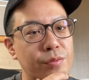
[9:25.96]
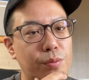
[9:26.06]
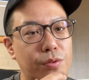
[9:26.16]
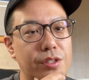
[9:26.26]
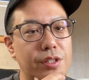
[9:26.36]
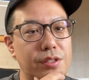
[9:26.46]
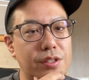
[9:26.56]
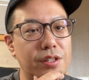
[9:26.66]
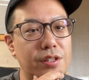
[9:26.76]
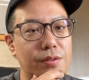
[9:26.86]
思ってです
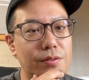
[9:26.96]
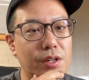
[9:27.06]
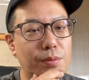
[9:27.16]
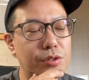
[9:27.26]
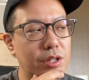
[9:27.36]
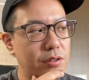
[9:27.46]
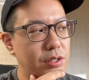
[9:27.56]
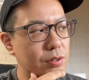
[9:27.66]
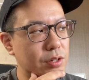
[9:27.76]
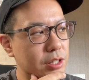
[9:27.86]
ね、なんか
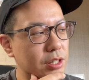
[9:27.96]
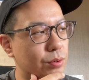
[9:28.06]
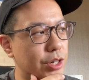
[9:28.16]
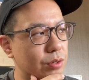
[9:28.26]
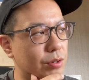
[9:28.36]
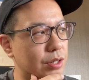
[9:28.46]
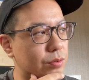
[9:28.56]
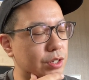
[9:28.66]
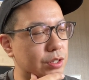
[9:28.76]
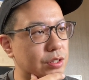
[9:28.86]
ブラウザを変えた方がいいのかな
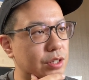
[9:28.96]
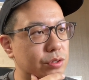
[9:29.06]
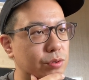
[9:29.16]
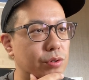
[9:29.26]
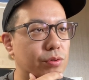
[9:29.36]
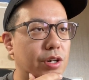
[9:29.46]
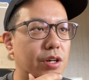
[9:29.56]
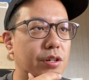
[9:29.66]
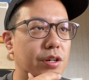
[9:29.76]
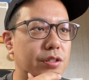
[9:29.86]
とかですね、ちょっといろいろ
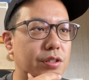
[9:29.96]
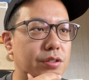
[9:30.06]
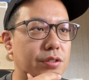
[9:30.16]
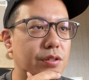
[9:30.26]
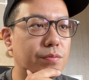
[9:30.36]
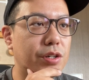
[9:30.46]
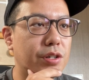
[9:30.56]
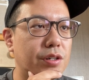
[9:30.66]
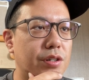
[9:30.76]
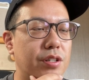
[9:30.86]
考えてですね、
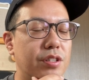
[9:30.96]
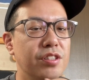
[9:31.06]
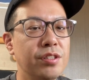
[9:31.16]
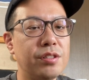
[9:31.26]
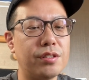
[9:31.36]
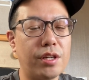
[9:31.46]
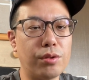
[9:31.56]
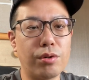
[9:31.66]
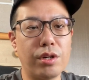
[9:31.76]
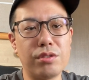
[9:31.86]
まあ、なん
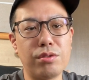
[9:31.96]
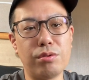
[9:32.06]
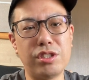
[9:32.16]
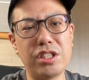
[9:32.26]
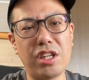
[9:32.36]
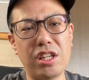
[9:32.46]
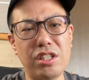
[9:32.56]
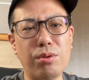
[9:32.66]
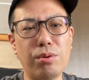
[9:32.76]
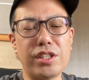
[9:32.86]
とか、ちょっと次回
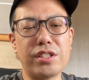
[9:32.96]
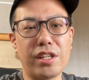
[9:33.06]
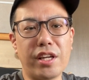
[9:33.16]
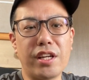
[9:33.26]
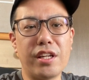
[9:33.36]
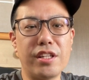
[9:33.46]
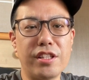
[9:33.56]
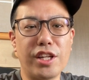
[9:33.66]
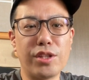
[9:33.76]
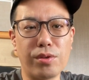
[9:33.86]
以降ですね、
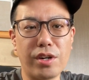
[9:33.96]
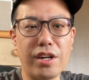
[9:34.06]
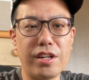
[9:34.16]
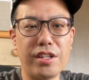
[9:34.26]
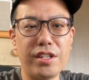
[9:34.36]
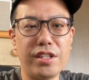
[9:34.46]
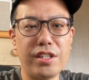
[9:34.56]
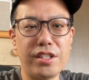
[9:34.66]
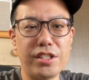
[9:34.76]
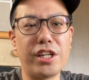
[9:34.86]
なんとか
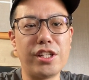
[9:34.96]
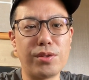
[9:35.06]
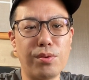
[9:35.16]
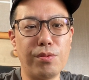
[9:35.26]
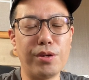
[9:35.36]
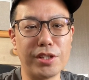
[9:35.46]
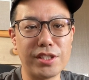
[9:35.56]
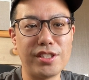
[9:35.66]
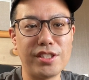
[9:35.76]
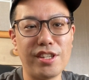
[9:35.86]
したいなと思いま
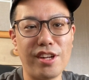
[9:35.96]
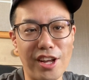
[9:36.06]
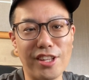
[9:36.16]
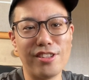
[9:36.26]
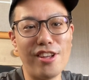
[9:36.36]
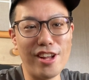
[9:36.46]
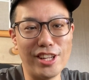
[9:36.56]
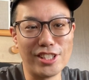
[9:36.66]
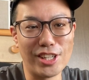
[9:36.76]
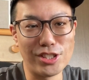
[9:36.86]
す。はい。ではで
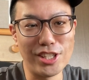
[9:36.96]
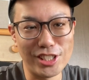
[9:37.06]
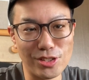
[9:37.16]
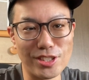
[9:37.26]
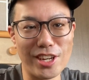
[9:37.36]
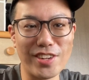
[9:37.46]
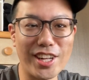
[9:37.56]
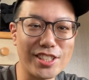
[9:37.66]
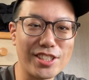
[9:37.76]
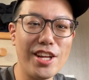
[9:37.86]
すね、こちらで以上となり
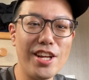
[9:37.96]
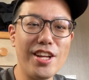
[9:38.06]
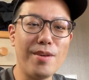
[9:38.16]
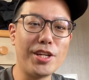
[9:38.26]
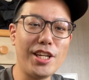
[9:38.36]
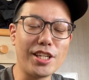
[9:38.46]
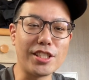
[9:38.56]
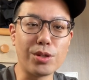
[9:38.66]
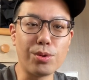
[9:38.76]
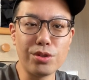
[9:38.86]
ます。まだ何かで
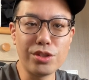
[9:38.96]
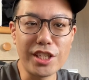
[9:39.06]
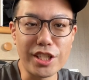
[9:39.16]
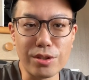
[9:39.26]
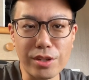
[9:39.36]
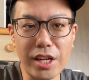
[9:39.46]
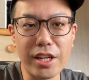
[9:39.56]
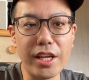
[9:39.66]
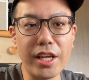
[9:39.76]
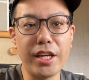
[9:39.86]
すね、購入したりですとか、
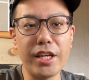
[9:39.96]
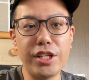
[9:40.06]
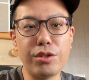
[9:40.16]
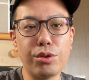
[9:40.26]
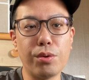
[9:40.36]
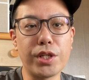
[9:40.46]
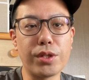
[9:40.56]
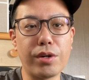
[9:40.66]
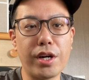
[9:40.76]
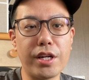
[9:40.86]
えー、リーク情報だ
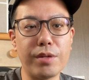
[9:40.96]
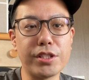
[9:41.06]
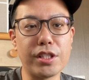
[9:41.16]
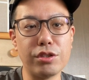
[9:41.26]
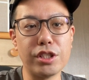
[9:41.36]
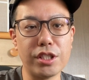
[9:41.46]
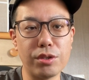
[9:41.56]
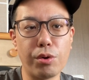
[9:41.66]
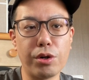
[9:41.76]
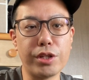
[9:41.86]
とかありましたら随時
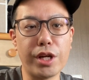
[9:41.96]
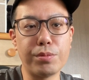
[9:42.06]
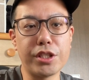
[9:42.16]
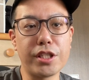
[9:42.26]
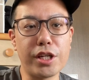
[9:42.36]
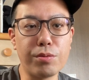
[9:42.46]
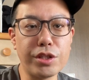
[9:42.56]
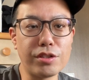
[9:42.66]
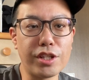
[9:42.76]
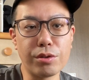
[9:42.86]
動画の方でアップしていきたいと思いま
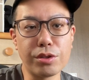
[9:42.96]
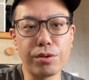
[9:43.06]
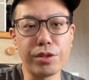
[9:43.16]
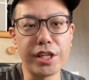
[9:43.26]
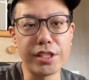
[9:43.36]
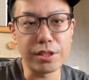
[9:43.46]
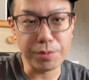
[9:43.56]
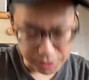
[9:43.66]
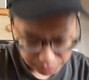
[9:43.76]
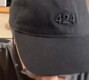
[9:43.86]
すのでよろしくお願いいたし
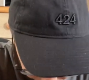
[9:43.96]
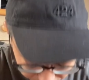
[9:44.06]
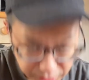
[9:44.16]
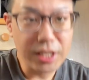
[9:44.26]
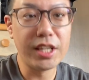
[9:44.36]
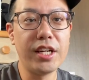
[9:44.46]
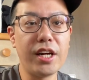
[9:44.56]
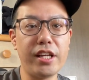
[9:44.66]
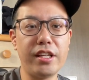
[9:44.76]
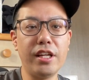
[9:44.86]
ます。
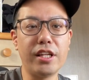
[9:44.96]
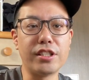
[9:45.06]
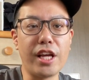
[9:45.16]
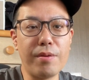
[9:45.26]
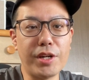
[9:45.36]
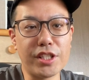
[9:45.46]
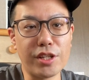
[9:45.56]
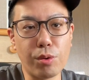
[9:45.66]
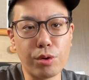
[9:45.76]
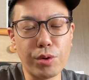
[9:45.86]
はい。ではですね、また次回
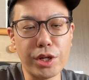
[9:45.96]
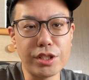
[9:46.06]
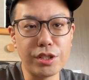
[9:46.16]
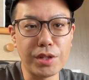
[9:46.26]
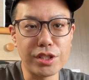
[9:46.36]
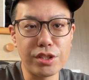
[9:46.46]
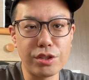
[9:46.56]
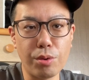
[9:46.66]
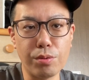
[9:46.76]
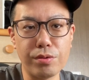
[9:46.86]
の動画でお会いしま
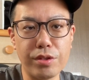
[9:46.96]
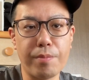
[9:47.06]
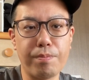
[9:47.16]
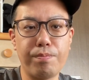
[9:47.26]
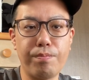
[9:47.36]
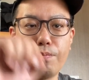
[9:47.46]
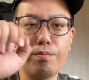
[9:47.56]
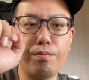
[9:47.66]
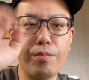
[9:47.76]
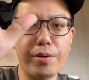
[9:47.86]
しょう。では、
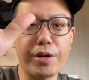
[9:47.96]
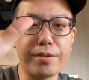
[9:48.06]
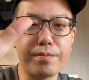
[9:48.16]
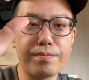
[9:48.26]
バイバイ。